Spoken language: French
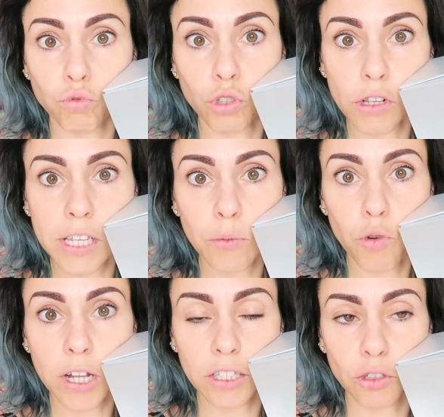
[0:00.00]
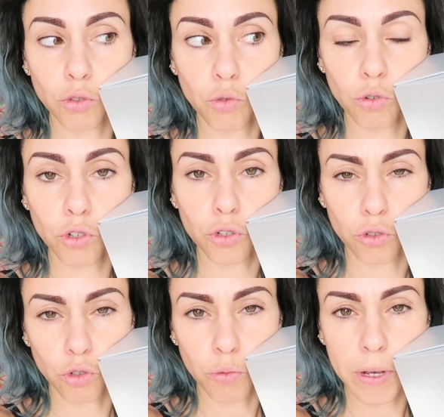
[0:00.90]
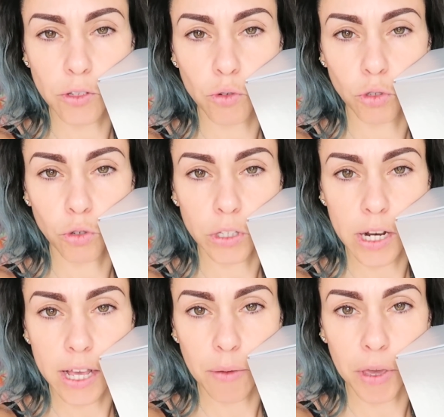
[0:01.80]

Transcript: dans cette boîte, donc je passe de l'autre côté de la